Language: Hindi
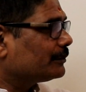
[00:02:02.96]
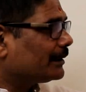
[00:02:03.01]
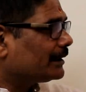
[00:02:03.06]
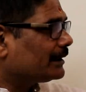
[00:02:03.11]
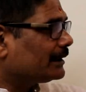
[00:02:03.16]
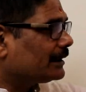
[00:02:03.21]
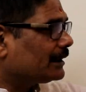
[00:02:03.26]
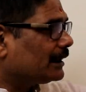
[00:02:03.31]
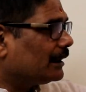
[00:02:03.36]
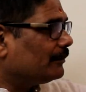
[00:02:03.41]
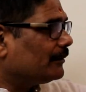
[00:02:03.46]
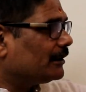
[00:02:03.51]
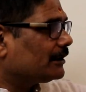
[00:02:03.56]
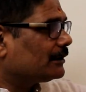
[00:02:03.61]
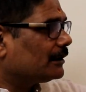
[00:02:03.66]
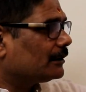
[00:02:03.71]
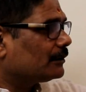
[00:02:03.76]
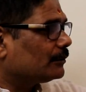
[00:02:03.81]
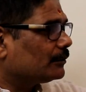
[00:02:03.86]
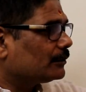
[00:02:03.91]
इस पत्रिका में
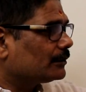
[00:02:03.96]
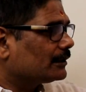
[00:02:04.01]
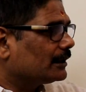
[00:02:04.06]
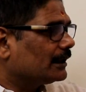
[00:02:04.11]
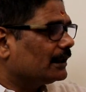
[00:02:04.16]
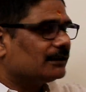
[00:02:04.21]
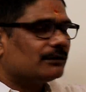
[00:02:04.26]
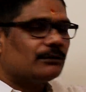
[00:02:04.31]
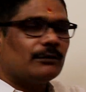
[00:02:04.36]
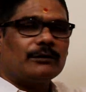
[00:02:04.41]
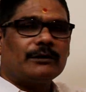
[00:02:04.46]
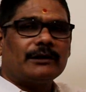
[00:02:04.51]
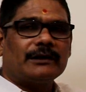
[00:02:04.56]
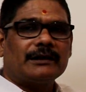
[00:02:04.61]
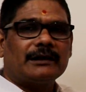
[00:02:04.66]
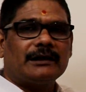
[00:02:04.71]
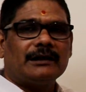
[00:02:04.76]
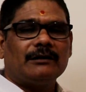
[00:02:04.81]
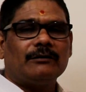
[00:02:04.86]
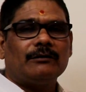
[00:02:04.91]
चतुर्थेश
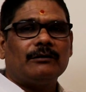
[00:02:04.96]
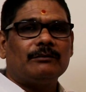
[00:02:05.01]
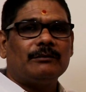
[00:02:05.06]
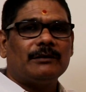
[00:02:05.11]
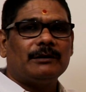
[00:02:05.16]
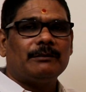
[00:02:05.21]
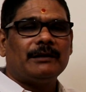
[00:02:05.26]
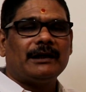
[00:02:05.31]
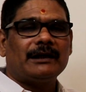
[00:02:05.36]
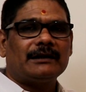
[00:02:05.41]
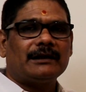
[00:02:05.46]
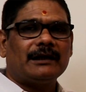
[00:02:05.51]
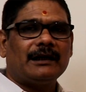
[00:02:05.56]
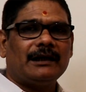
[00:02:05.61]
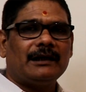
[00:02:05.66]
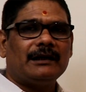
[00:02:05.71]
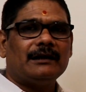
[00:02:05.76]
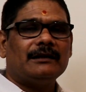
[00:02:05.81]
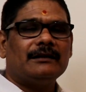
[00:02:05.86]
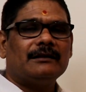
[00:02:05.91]
होकर के नवम में बैठा
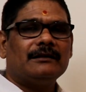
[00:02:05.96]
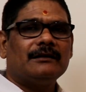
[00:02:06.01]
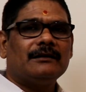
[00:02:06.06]
है